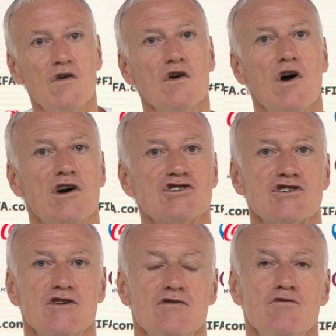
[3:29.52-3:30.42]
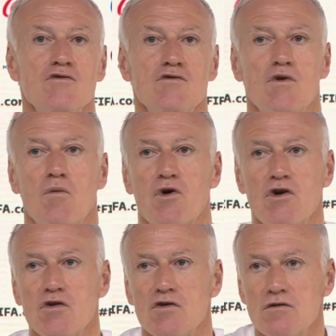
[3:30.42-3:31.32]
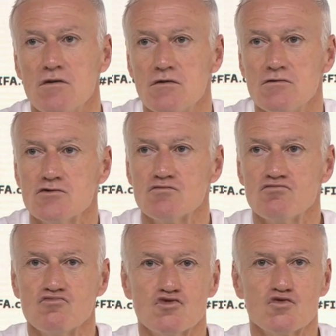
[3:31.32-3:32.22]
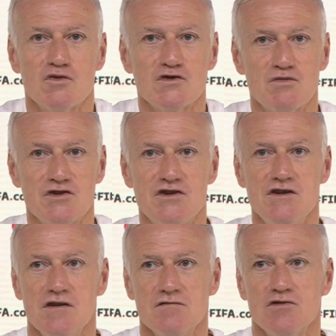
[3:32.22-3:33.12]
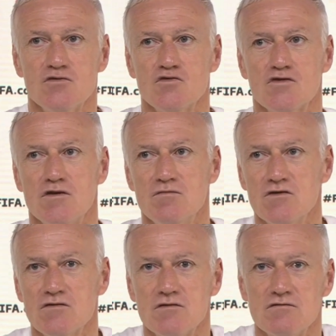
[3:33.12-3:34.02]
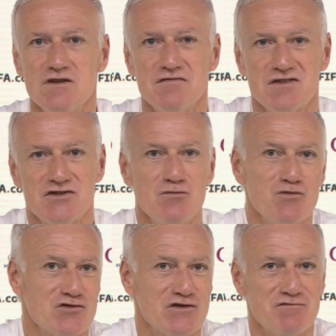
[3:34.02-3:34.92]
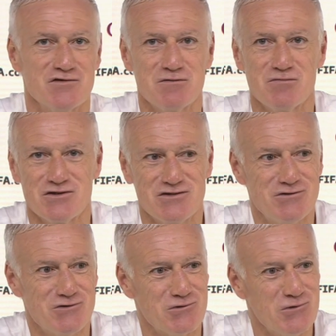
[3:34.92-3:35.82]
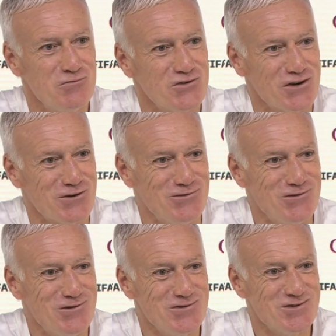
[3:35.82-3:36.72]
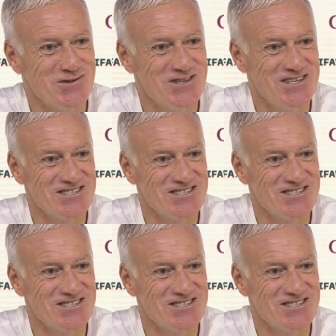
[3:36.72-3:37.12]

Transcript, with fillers: Rachat, non. Après, je ne pense pas qu'il ait envie totalement d'effacer parce qu'il faisait partie d'un groupe qui a connu le succès.